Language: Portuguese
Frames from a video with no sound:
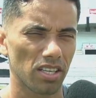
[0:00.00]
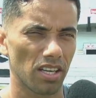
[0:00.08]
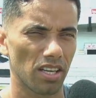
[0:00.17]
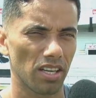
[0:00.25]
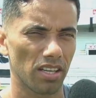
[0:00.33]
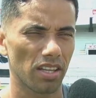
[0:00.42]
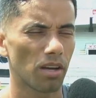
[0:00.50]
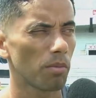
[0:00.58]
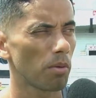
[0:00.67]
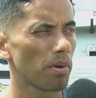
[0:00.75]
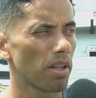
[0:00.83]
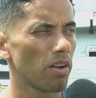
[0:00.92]
é, dar
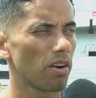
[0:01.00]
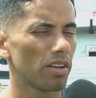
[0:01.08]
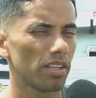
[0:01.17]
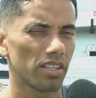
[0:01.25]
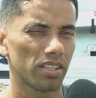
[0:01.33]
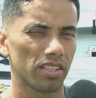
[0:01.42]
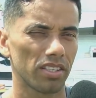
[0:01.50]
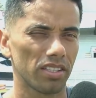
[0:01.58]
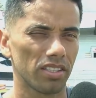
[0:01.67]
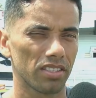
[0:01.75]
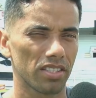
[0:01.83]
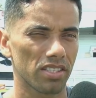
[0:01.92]
meu melhor e,
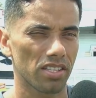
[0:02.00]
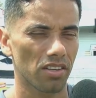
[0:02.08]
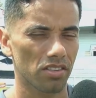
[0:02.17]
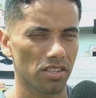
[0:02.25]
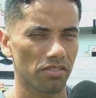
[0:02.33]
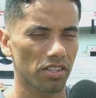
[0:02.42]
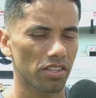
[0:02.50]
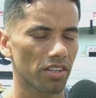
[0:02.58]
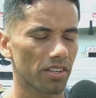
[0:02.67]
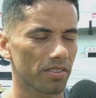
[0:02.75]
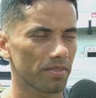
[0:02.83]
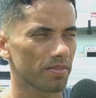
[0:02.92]
e, a gente sair com essa vitória.